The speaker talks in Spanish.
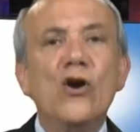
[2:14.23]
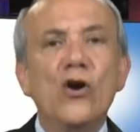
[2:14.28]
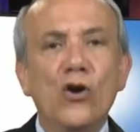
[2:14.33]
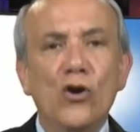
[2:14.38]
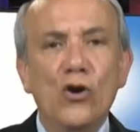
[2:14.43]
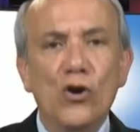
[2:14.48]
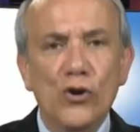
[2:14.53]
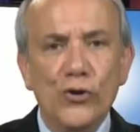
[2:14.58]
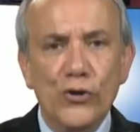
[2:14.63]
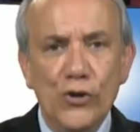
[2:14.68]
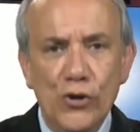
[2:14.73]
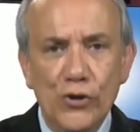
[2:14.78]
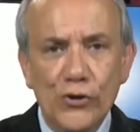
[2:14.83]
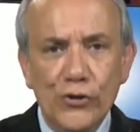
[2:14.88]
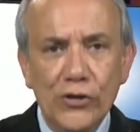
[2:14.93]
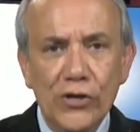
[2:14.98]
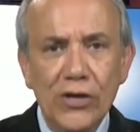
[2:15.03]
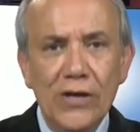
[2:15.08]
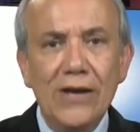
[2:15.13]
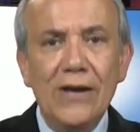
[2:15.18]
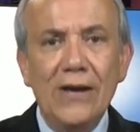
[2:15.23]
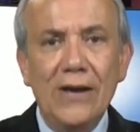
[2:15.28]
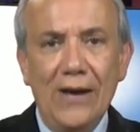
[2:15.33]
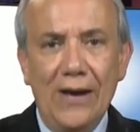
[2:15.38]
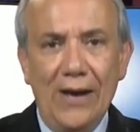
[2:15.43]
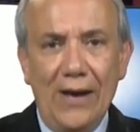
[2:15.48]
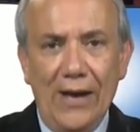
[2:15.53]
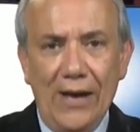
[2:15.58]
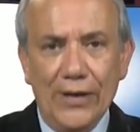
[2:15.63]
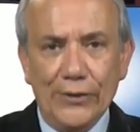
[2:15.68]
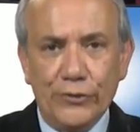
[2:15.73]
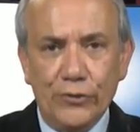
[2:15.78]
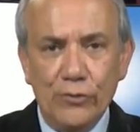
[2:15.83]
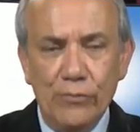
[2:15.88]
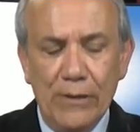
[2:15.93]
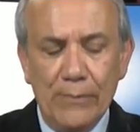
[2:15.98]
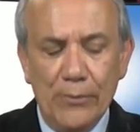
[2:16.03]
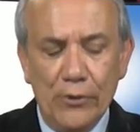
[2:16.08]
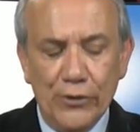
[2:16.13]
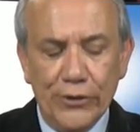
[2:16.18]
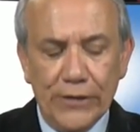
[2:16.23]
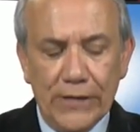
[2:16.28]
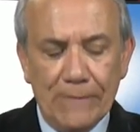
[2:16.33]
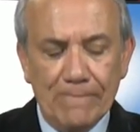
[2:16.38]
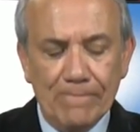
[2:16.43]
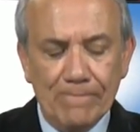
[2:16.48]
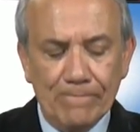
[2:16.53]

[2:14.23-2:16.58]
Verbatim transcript: Honor, a su memoria.